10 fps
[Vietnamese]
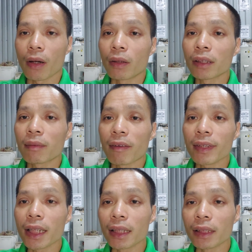có những cái máy
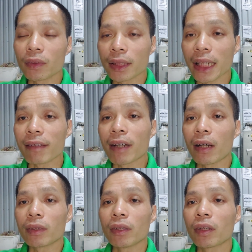phát điện thì chúng ta chạy
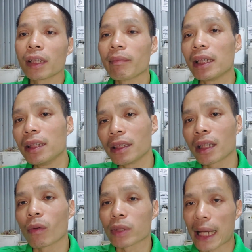vào thì nó sẽ bị hư cái
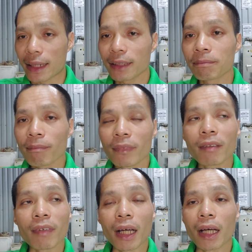cục sạc ấy
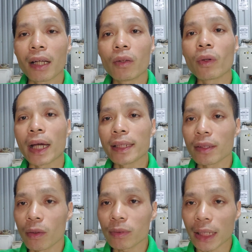và đôi cái thì
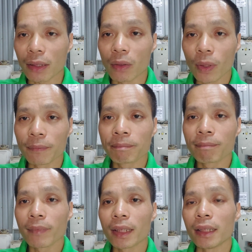nó không sạc nó luôn
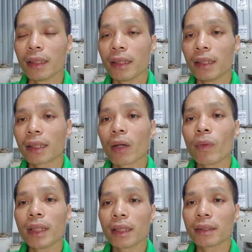thế thì à, những cái
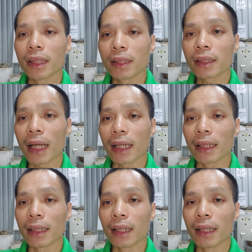nguyên nhân chính
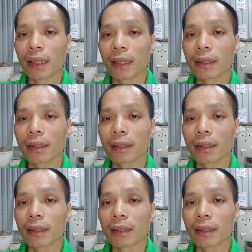tại à,